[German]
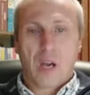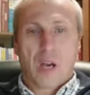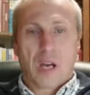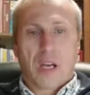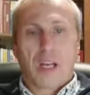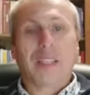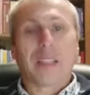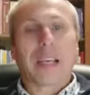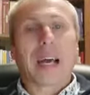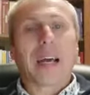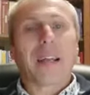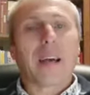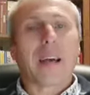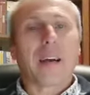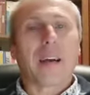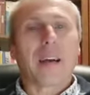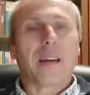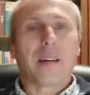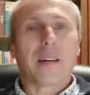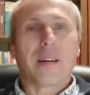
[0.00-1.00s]
In
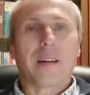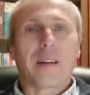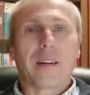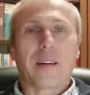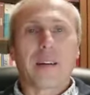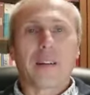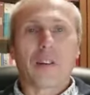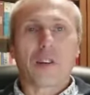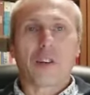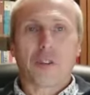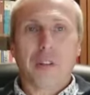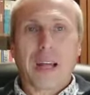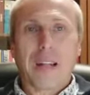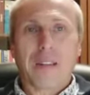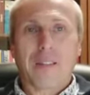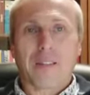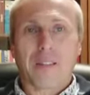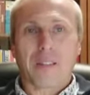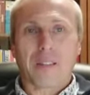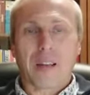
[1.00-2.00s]
seiner
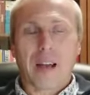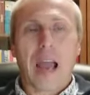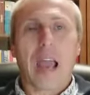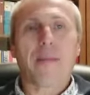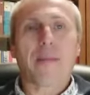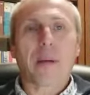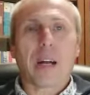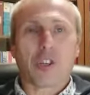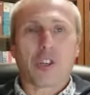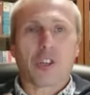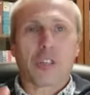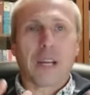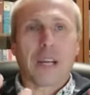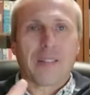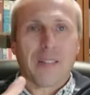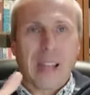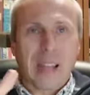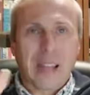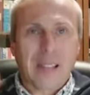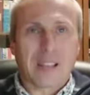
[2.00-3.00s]
Stadt,
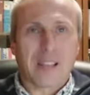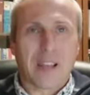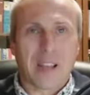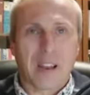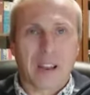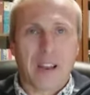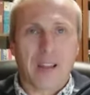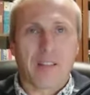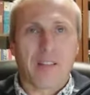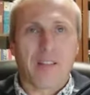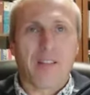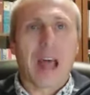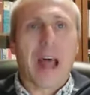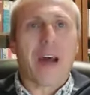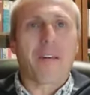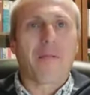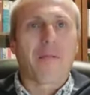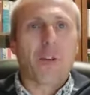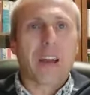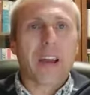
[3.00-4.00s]
Heimatstadt Nazareth,
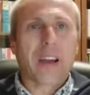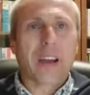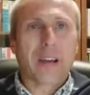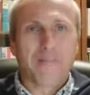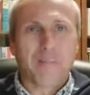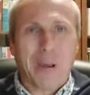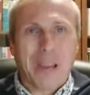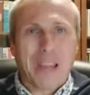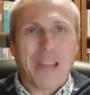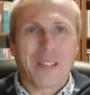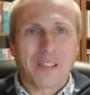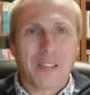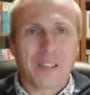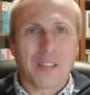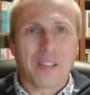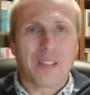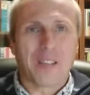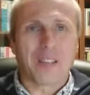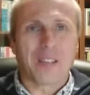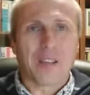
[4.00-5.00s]
da wo er
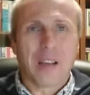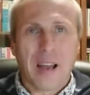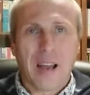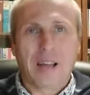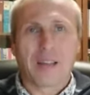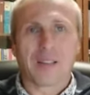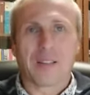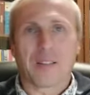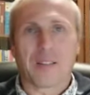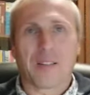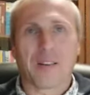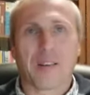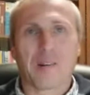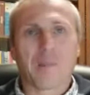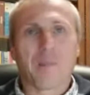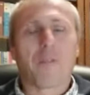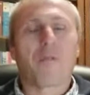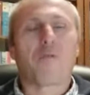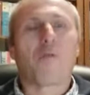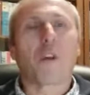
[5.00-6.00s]
gepredigt hat,
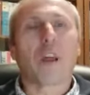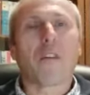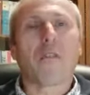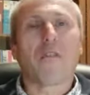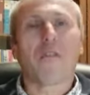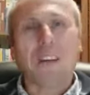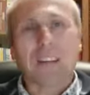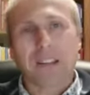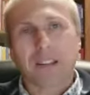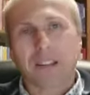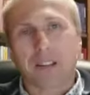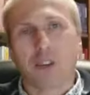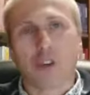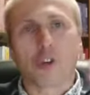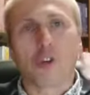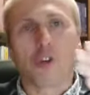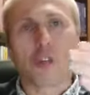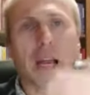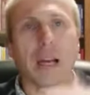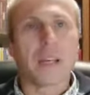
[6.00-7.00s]
wurde er fast
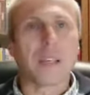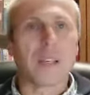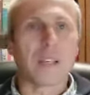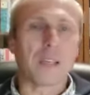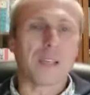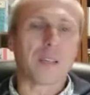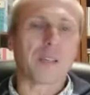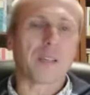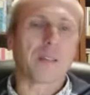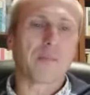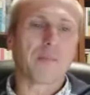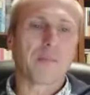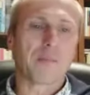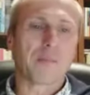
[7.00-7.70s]
gesteinigt.